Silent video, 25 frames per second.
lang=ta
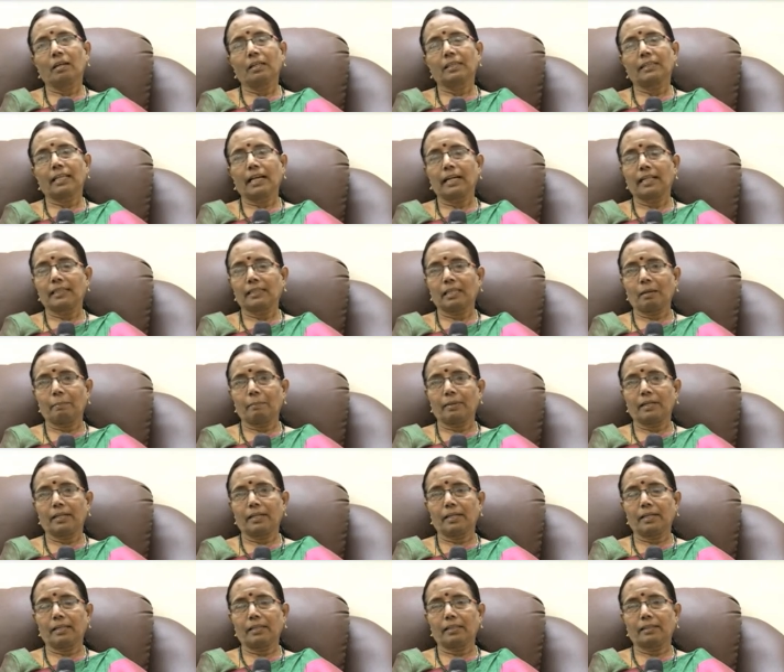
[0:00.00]

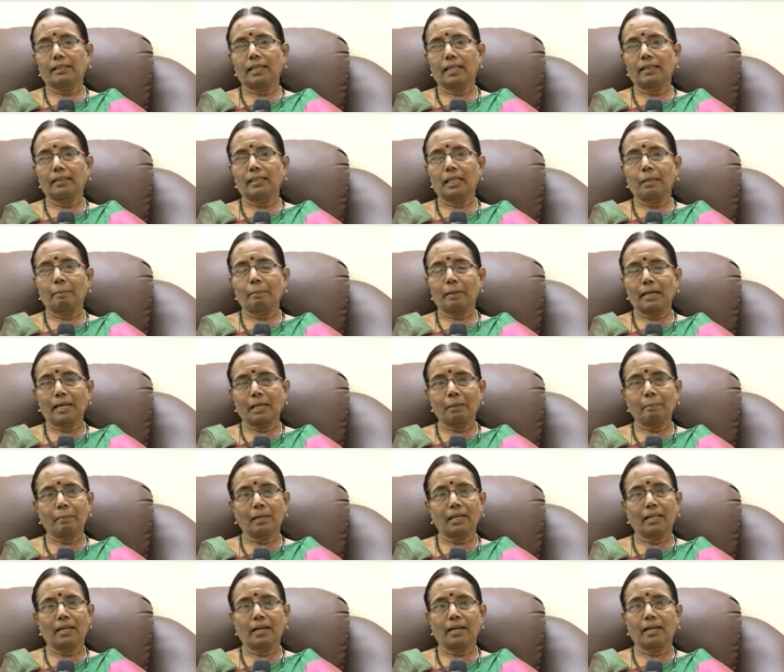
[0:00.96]
தனித்தமிழ் தந்தை
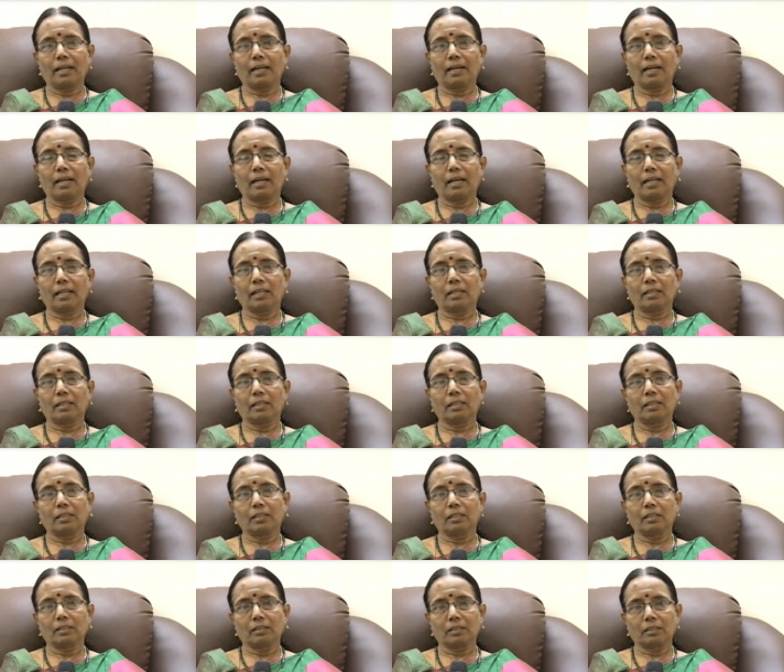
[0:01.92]
மறைமலை அடிகளாரின்
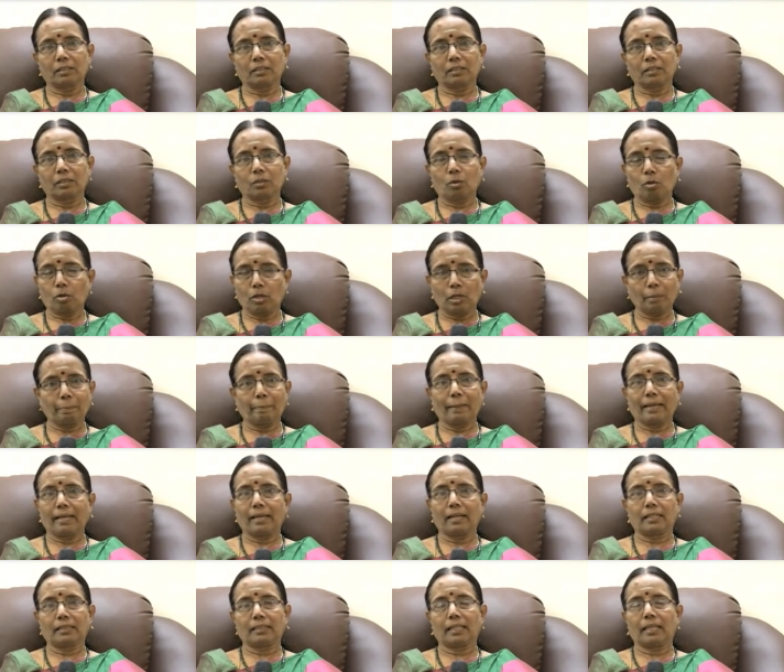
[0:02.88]
கொள்ளு
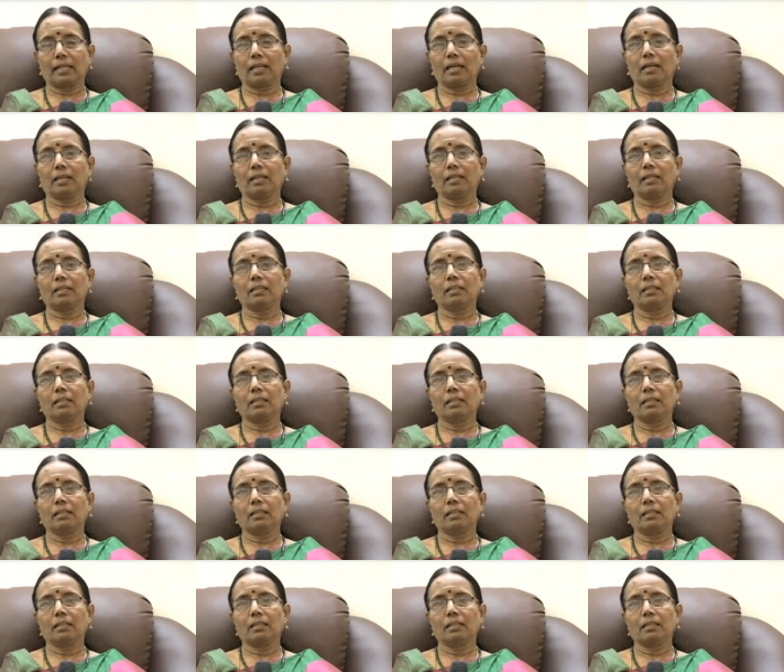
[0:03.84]
பெயர்த்தி நான்